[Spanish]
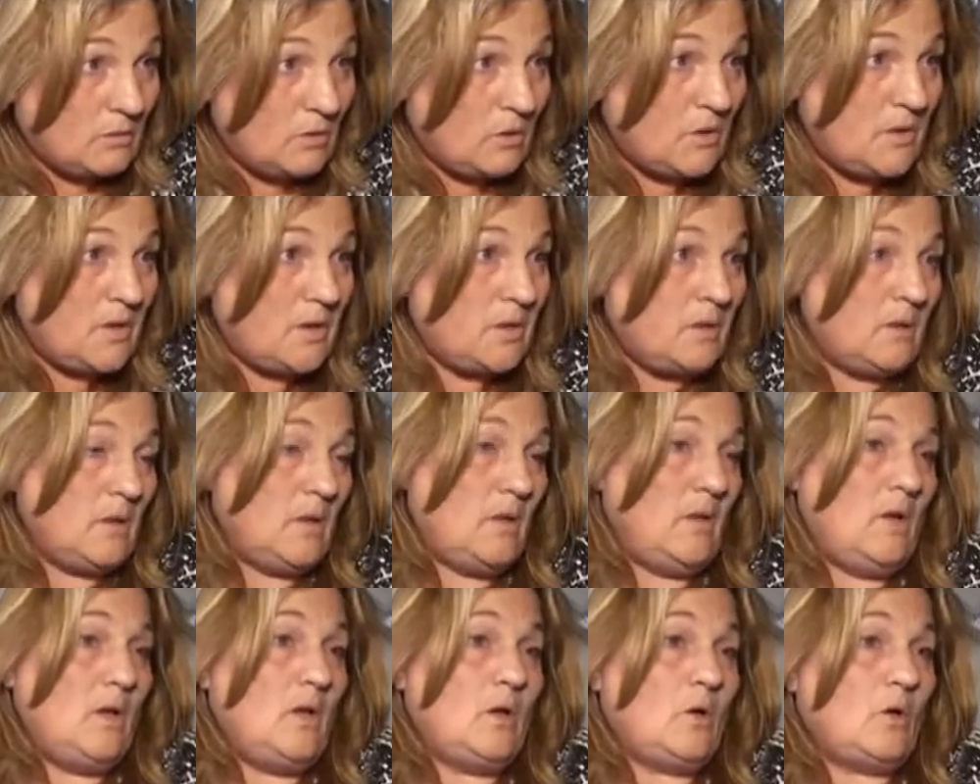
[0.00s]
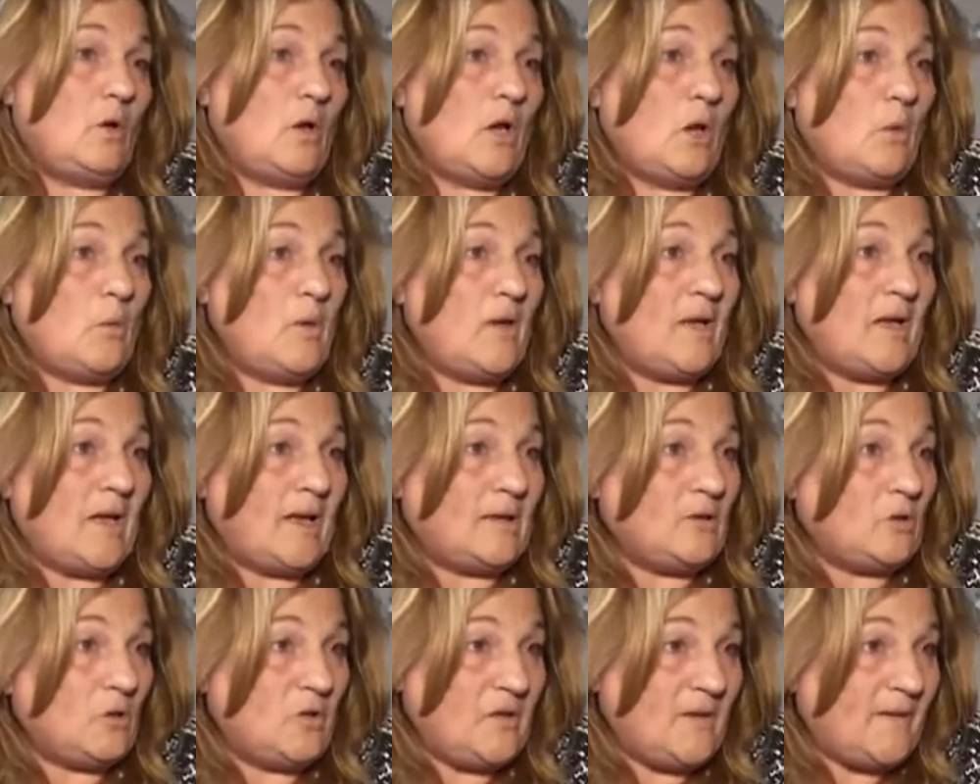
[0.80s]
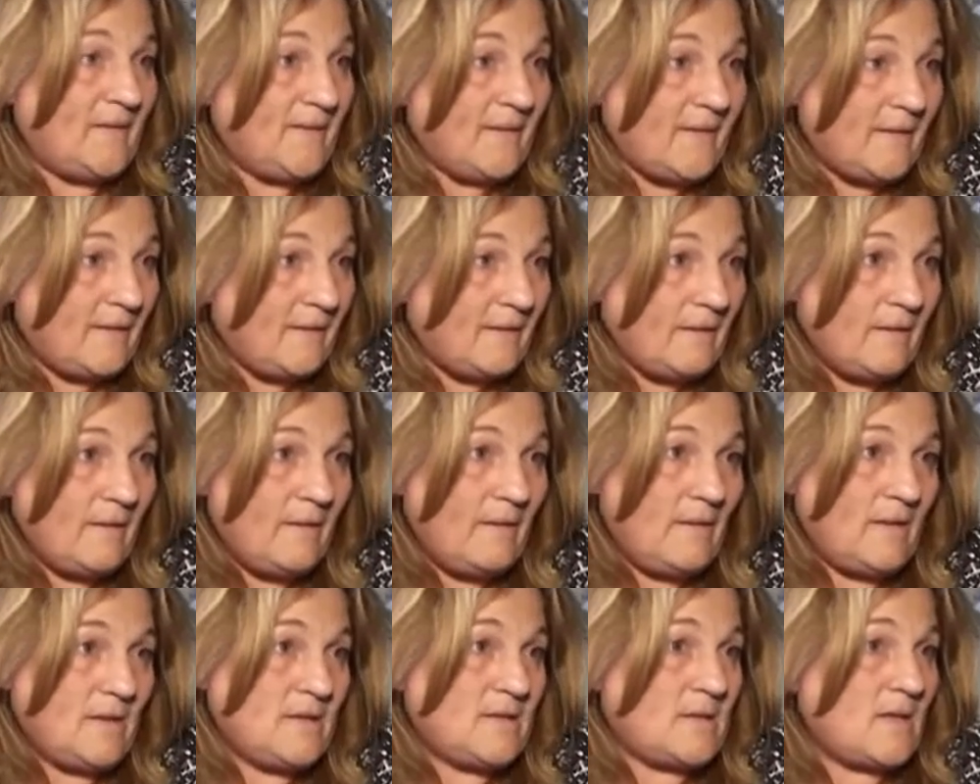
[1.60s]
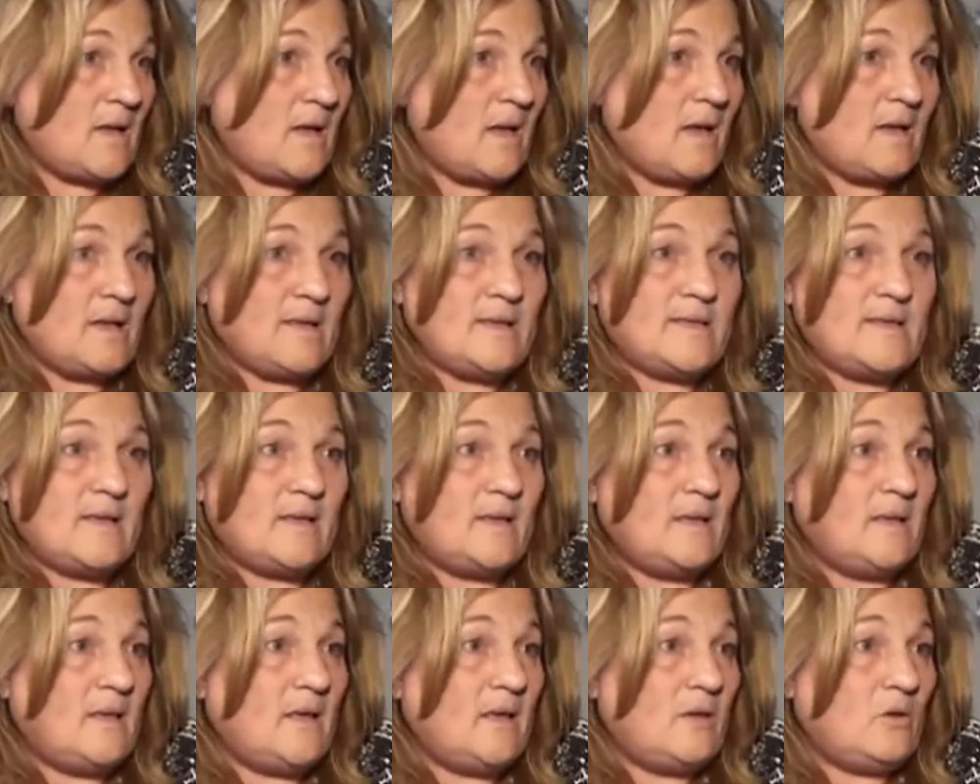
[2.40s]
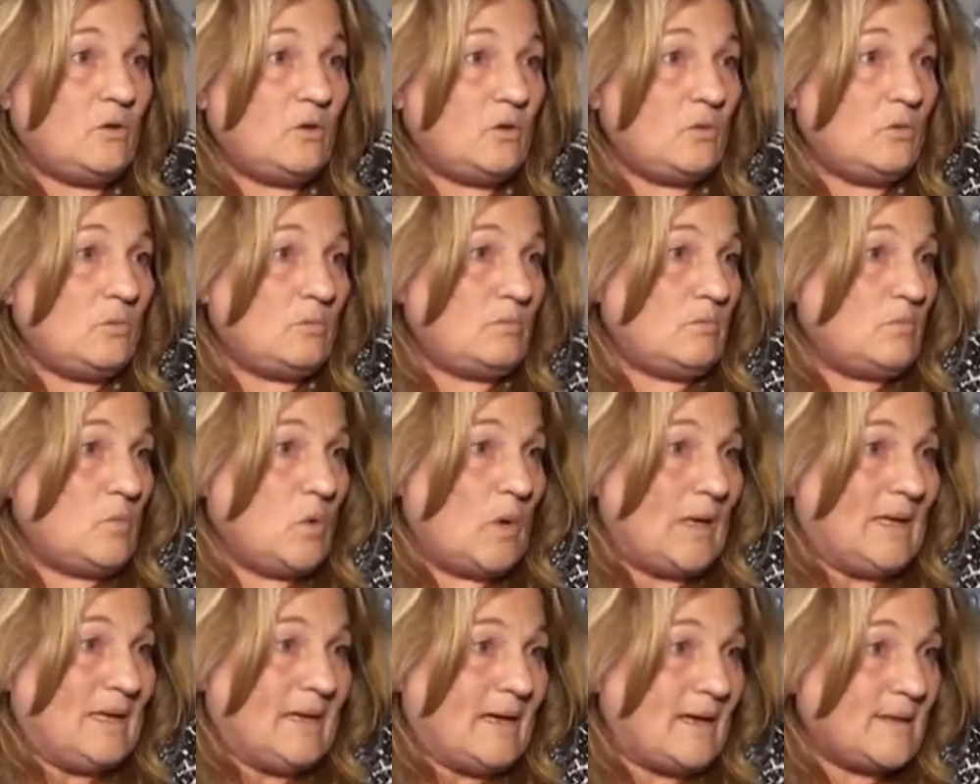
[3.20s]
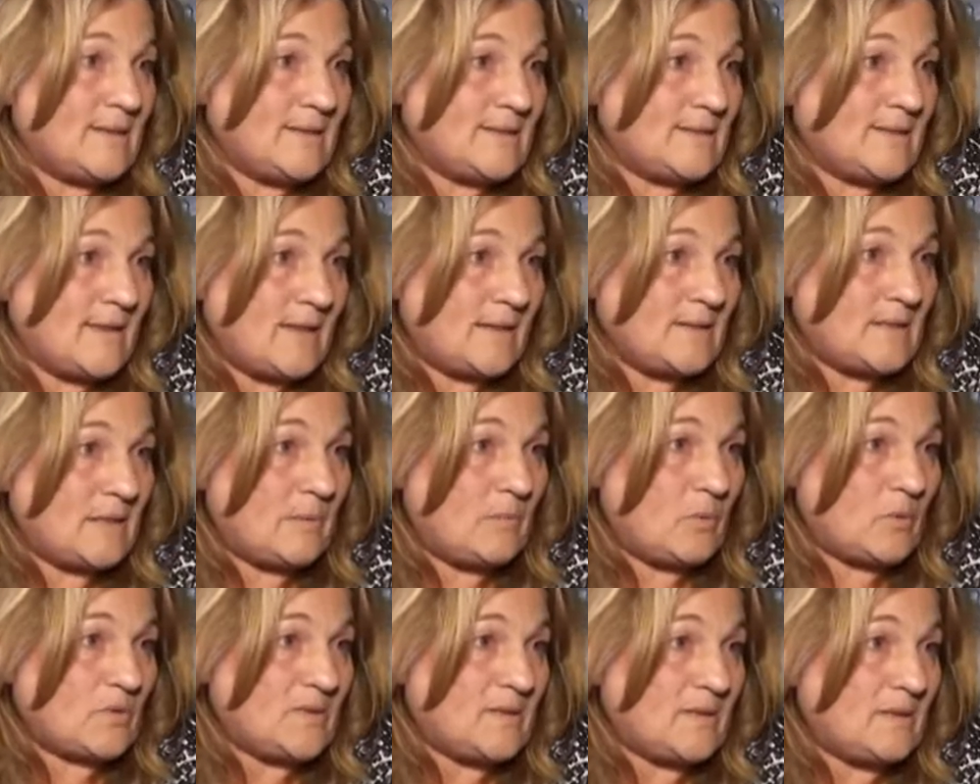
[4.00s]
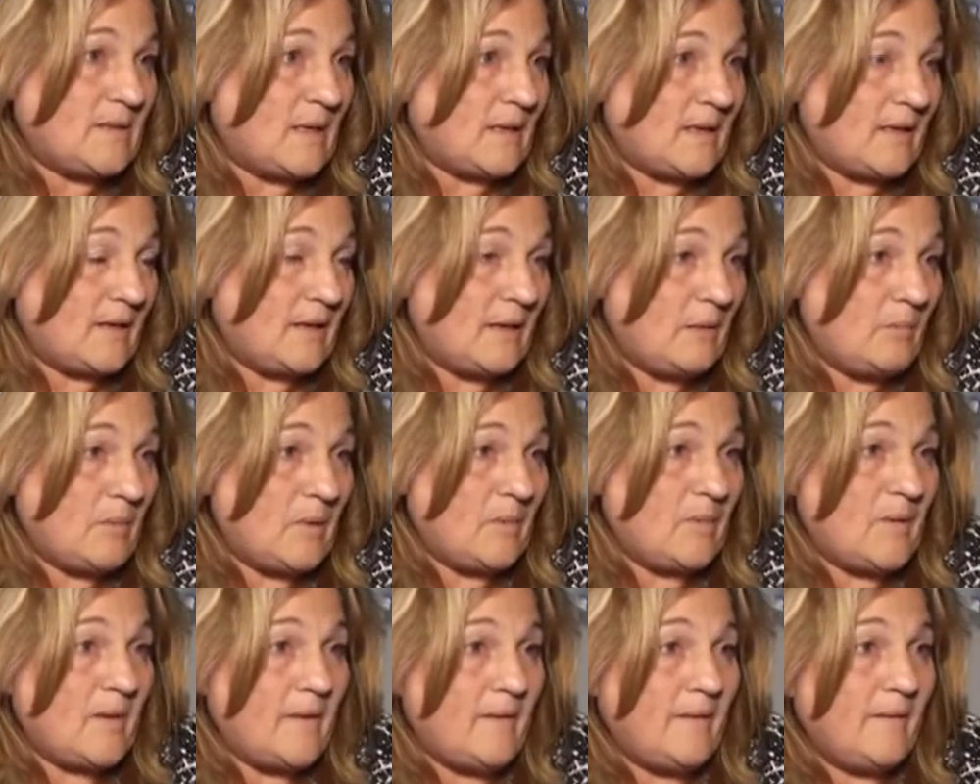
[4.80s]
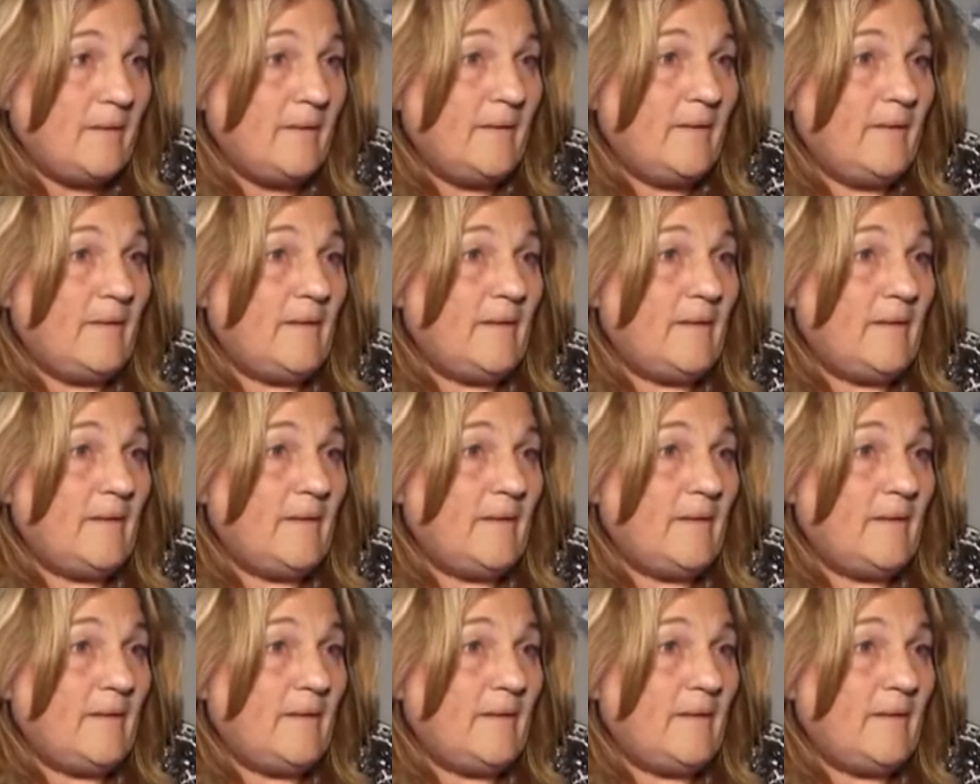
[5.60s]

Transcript: Hoy, con la obligatoriedad, ya ese dinero no alcanza, ese porcentaje del PBI.